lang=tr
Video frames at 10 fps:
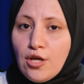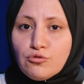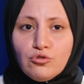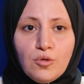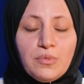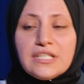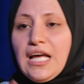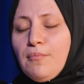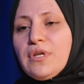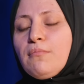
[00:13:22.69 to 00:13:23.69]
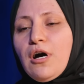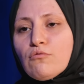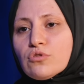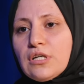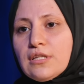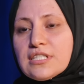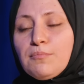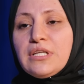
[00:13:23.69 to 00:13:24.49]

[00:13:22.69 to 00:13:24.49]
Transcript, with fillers: Çünkü birdenbire maruz kalırsa,